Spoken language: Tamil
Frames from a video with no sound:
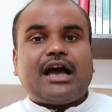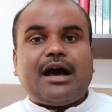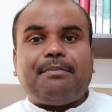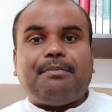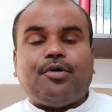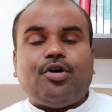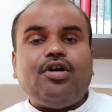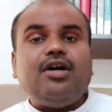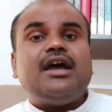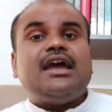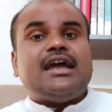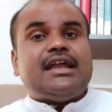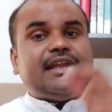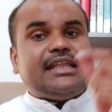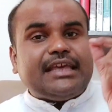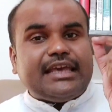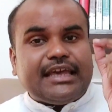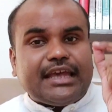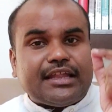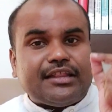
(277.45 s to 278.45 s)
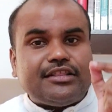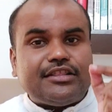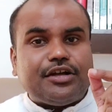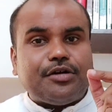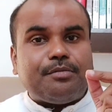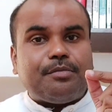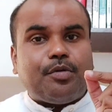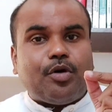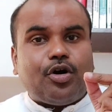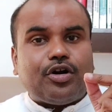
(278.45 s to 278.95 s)
அப்போது நீங்கள்
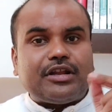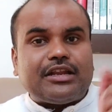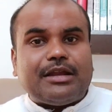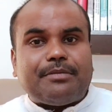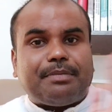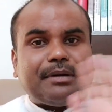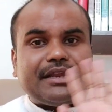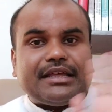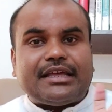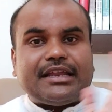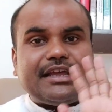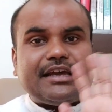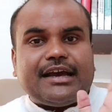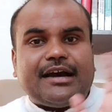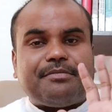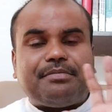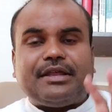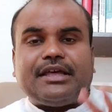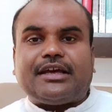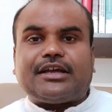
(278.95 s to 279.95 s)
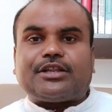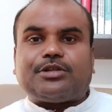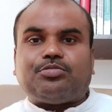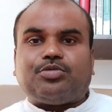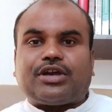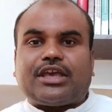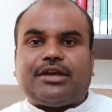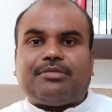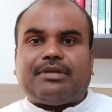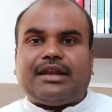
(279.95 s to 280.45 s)
எந்த போர்டில் படிக்கிறீங்க அப்படிங்கிறது
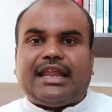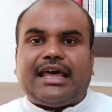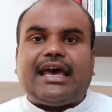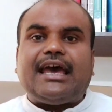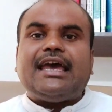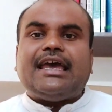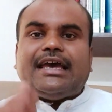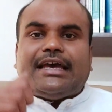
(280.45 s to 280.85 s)
முக்கியம் இல்லை